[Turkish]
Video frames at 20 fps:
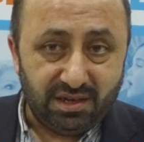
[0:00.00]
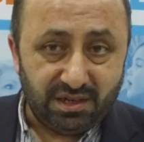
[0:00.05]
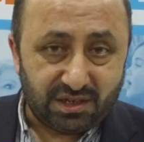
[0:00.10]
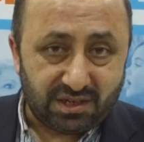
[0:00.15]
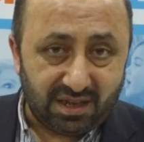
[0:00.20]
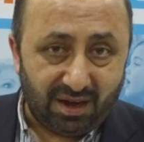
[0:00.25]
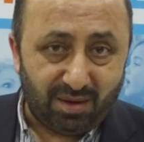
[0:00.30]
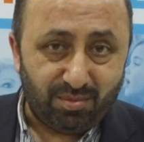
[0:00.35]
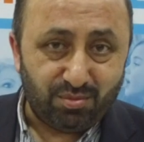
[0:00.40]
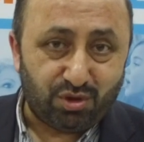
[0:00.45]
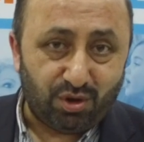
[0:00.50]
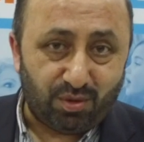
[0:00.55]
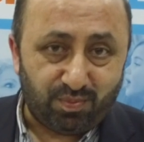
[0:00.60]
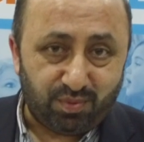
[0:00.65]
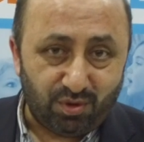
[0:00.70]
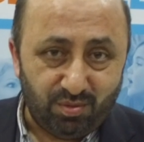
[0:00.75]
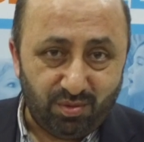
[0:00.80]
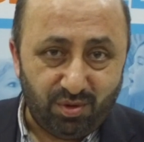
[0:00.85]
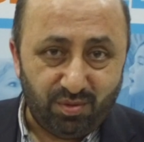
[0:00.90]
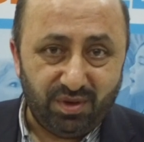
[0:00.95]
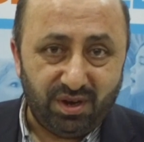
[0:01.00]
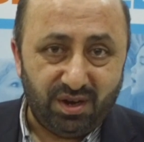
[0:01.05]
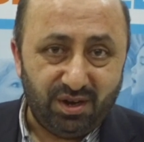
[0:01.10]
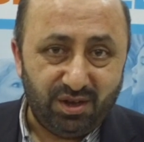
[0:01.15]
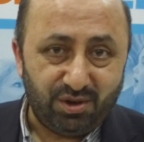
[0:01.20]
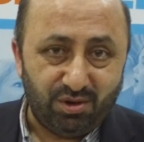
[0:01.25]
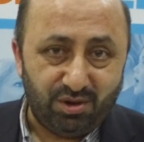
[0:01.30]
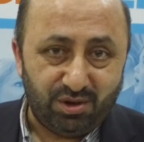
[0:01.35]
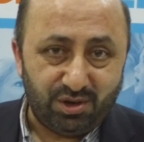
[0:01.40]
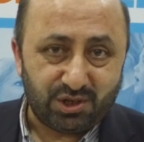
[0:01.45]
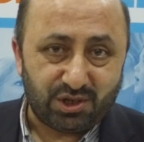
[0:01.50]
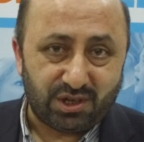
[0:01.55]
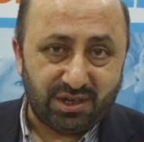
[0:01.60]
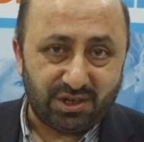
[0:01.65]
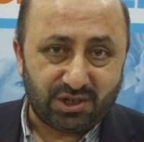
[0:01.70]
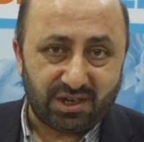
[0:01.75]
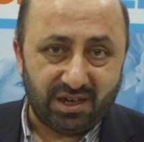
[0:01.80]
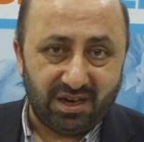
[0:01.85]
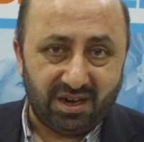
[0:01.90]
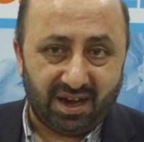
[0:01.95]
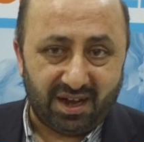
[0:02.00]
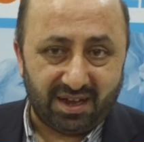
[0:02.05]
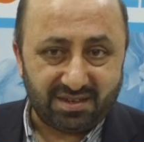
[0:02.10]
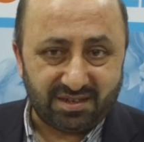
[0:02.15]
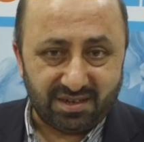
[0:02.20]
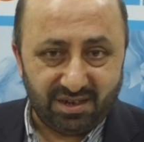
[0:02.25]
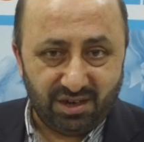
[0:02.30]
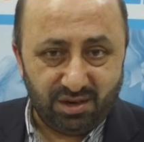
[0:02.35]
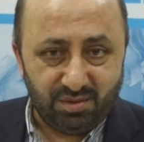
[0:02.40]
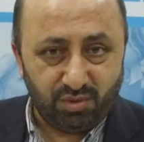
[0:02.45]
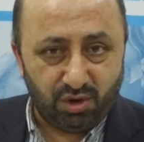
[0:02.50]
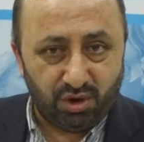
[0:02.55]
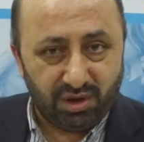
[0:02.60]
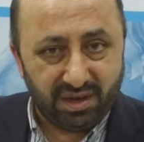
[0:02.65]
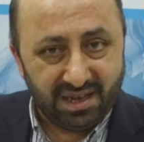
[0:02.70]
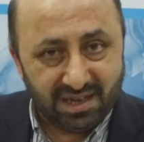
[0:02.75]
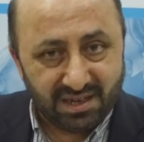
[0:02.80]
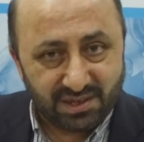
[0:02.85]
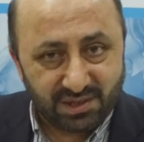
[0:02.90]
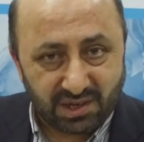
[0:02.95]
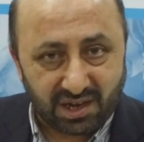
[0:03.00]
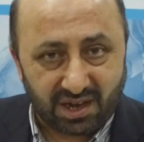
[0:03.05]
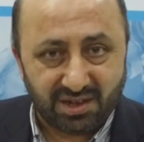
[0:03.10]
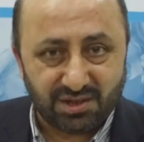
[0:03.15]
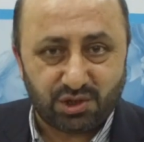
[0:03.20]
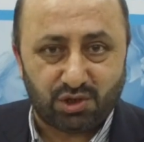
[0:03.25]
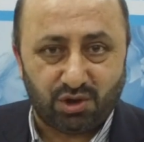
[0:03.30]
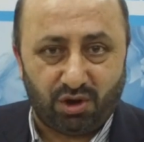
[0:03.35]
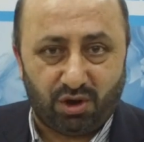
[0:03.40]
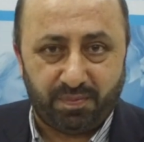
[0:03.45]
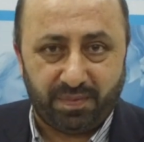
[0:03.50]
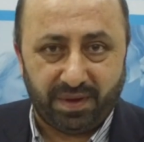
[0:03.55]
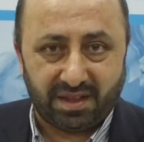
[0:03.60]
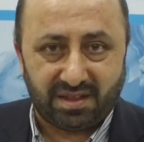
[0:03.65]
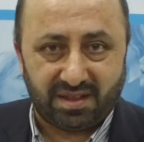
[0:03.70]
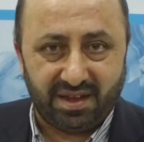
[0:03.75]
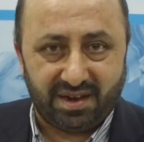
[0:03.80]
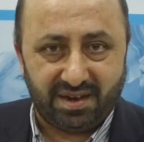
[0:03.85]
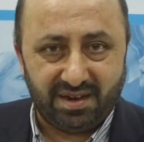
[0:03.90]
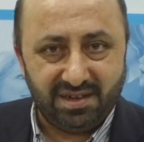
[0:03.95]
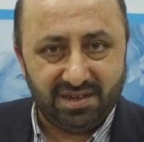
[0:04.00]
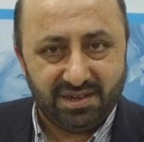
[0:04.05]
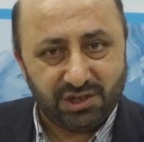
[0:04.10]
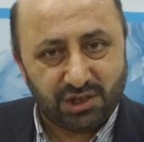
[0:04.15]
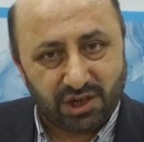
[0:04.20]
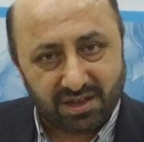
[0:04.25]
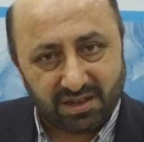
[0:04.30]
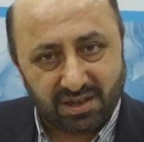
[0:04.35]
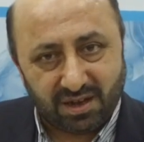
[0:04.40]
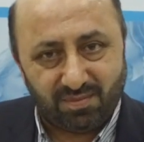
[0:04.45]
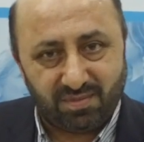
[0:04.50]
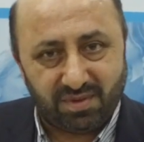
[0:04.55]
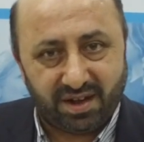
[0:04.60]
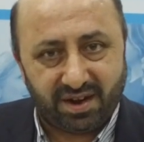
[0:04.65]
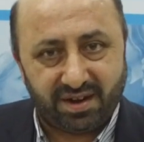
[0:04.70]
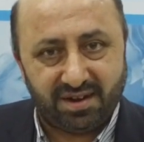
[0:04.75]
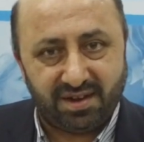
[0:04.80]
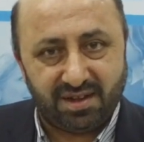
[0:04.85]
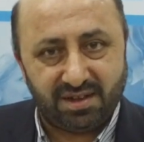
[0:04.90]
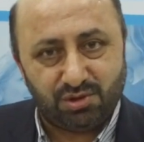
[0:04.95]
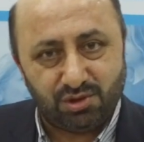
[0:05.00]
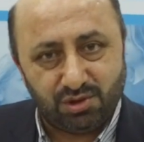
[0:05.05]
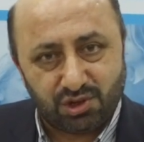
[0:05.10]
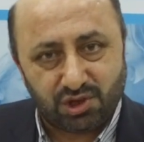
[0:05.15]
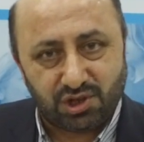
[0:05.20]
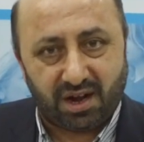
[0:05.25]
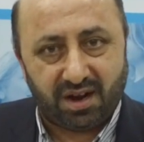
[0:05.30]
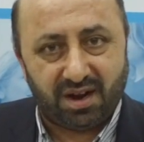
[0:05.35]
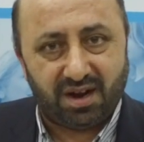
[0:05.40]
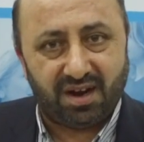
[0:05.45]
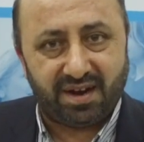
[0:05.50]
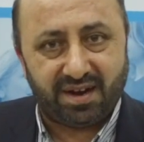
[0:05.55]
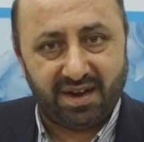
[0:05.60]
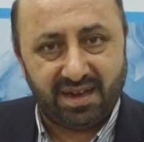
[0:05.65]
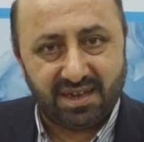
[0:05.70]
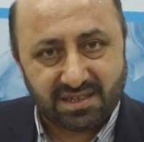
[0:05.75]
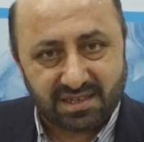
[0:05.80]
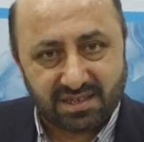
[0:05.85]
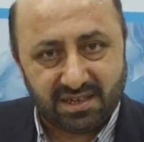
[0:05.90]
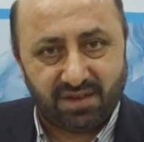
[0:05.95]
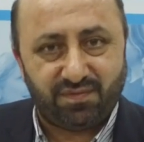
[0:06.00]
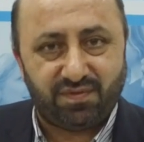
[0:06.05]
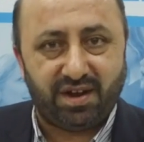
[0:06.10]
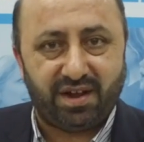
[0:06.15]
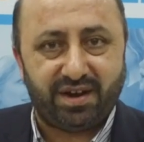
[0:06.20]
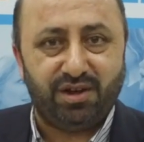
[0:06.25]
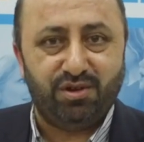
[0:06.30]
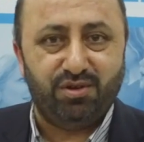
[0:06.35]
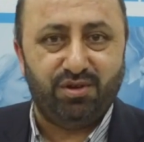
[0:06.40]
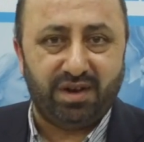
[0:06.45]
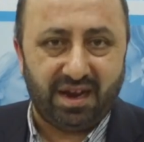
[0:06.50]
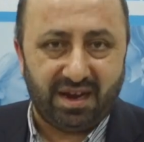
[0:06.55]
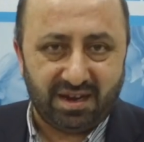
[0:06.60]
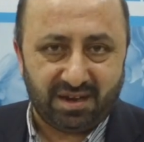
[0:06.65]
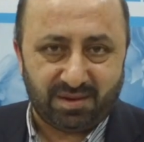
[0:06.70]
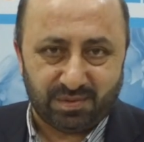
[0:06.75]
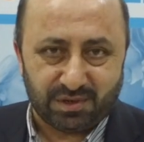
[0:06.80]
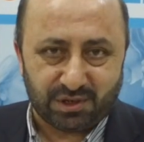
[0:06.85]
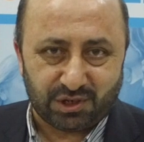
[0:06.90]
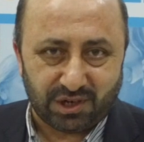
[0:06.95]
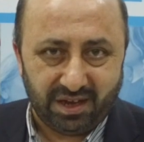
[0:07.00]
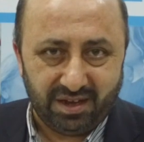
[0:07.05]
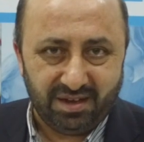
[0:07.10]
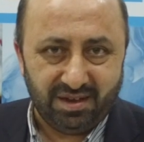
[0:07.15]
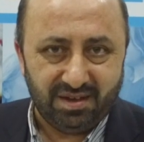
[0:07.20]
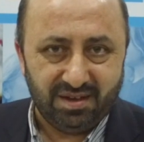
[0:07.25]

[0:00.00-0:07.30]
İslam Toplumu Milli Görüş Teşkilatı'nın bu ihsan sohbetleri iş adamlarına, tüccarlara, esnaflara yönelik bir şey.